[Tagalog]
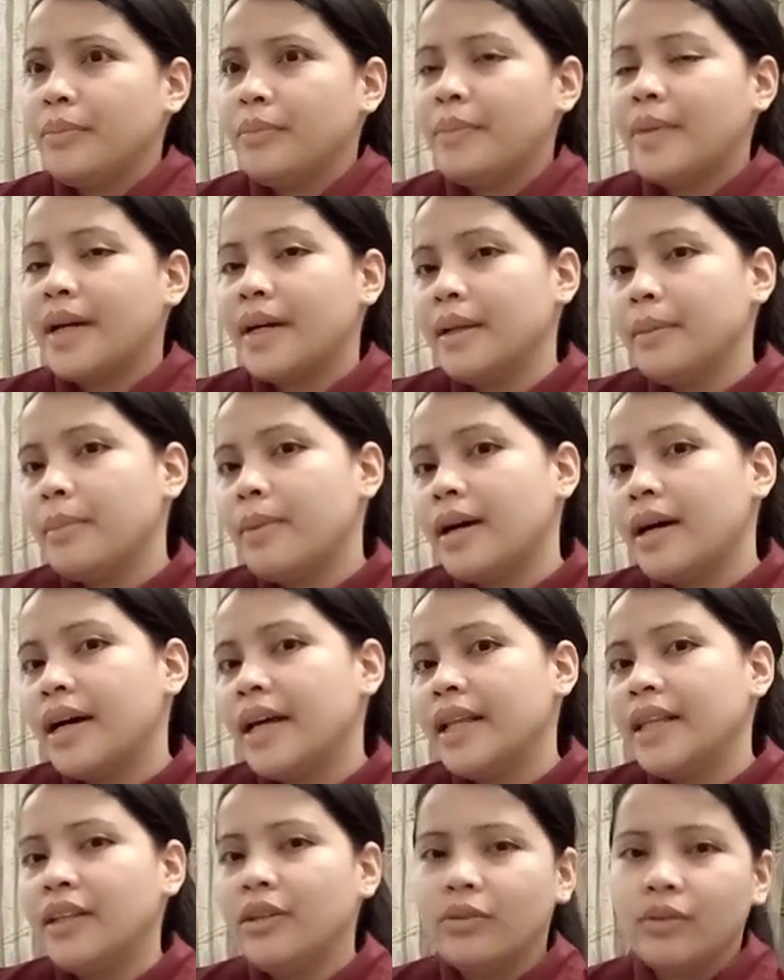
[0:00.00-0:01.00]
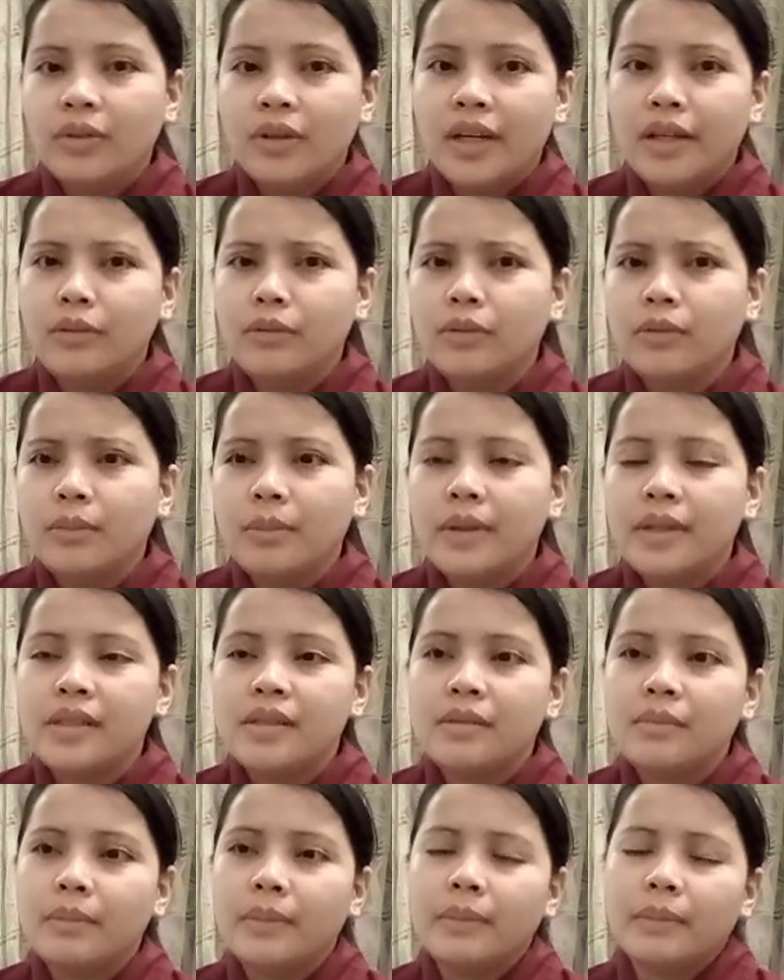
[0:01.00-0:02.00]
pariban, yung ano,
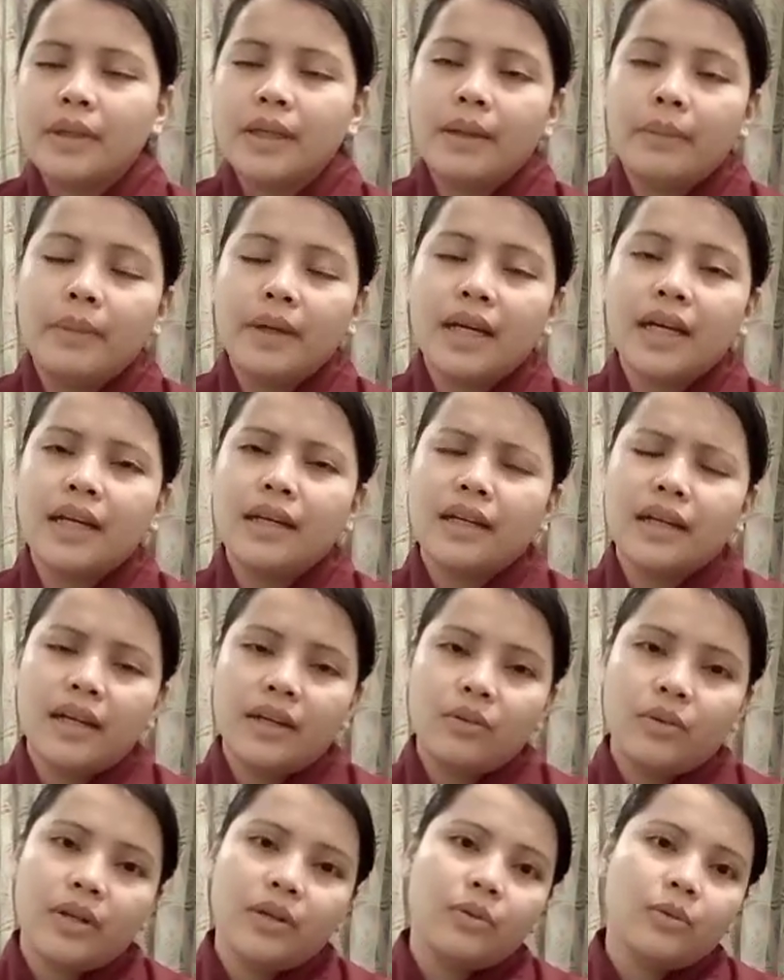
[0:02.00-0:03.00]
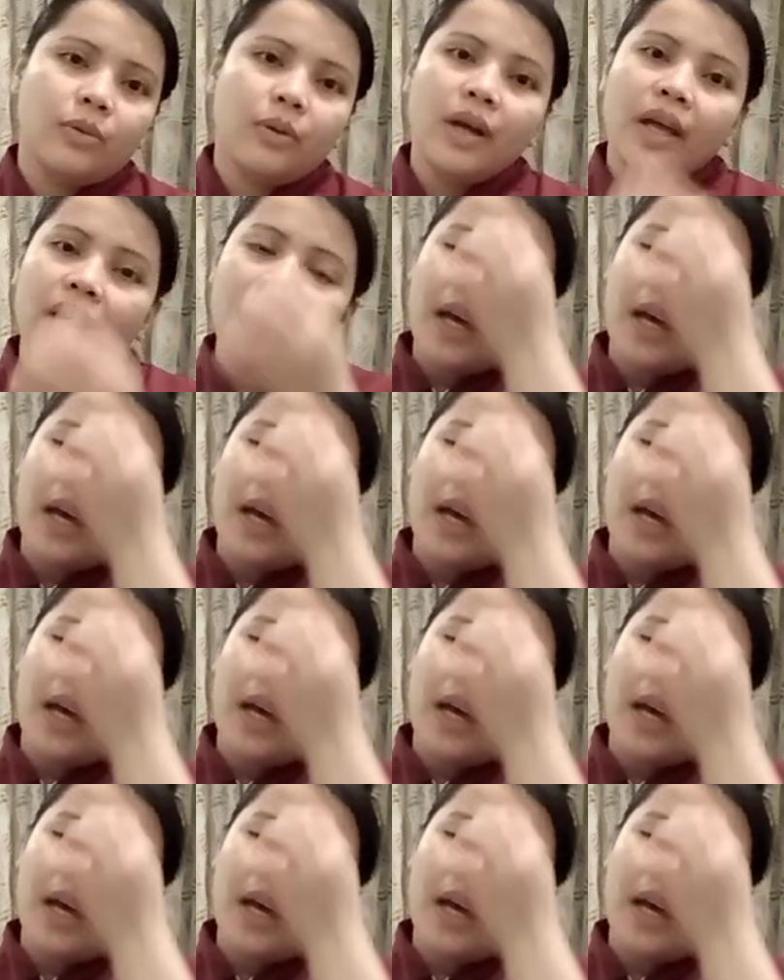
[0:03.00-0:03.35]
bas chemical ng ano-ano.